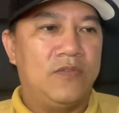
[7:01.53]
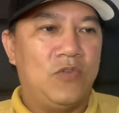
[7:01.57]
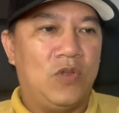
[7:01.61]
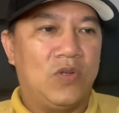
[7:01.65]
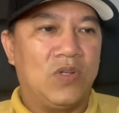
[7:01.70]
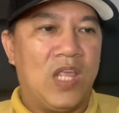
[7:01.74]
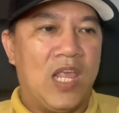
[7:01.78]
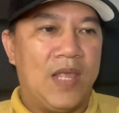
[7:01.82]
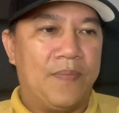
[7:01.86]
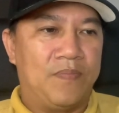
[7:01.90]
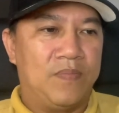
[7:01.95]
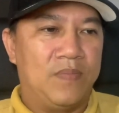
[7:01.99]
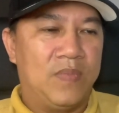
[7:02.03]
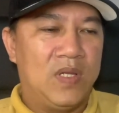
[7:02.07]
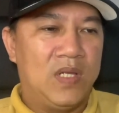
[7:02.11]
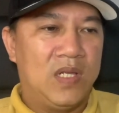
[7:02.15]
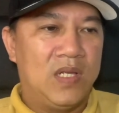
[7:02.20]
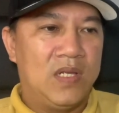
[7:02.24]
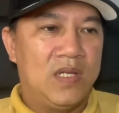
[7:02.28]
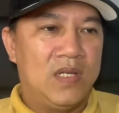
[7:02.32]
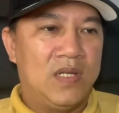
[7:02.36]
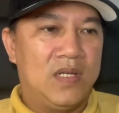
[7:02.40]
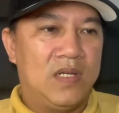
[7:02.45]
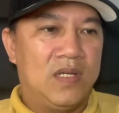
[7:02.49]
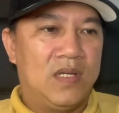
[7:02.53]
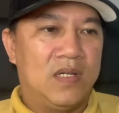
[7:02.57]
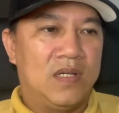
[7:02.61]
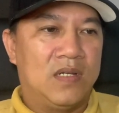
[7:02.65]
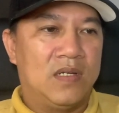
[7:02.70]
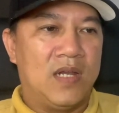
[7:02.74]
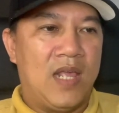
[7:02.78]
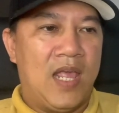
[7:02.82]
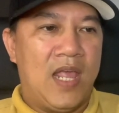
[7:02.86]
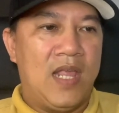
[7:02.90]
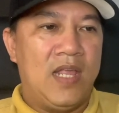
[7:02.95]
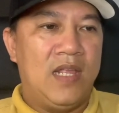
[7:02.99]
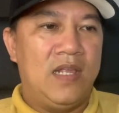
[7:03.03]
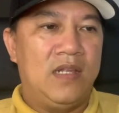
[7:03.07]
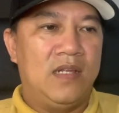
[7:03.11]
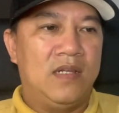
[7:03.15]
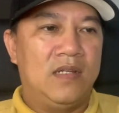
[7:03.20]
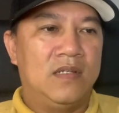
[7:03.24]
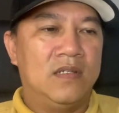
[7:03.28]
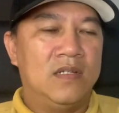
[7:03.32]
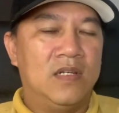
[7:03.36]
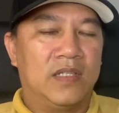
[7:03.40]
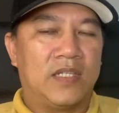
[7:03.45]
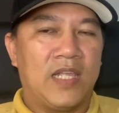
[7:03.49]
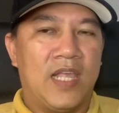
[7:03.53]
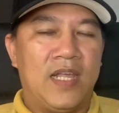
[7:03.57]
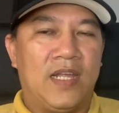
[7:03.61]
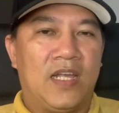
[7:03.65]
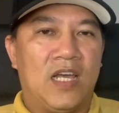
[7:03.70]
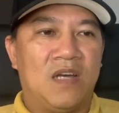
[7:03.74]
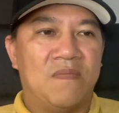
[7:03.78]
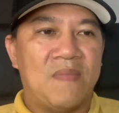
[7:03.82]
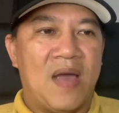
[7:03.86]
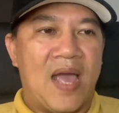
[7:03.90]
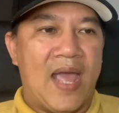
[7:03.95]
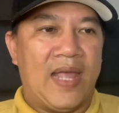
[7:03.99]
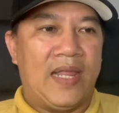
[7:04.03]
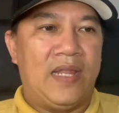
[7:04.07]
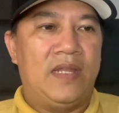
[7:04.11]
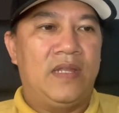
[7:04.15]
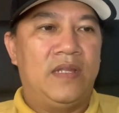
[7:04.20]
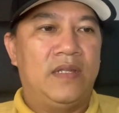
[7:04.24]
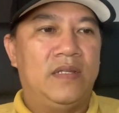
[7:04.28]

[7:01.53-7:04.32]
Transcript: doanh nghiệp để đưa tiền gỡ bài